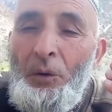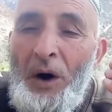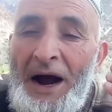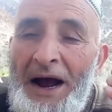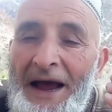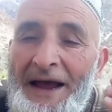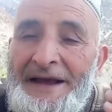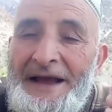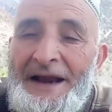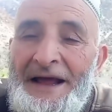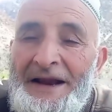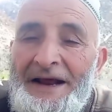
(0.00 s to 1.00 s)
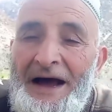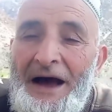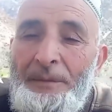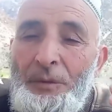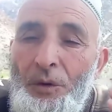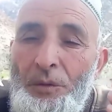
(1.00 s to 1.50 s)
وخا هي
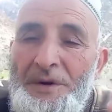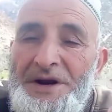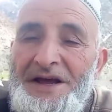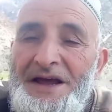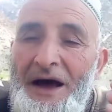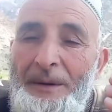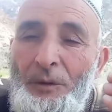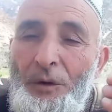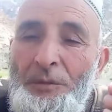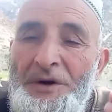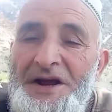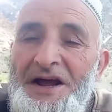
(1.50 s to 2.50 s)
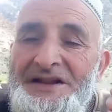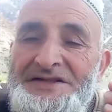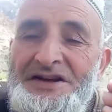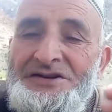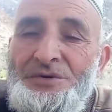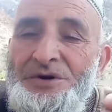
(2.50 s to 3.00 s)
الحلقه مؤمنيه مؤمنيه
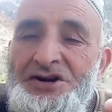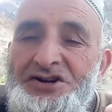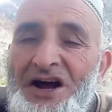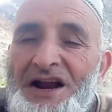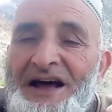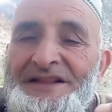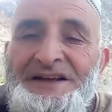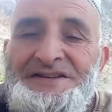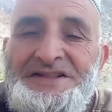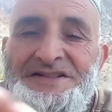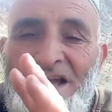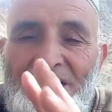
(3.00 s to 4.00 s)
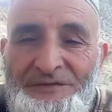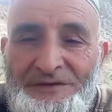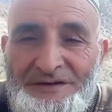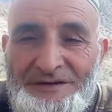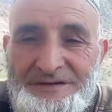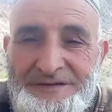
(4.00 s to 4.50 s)
ديجو رجالها دا 6000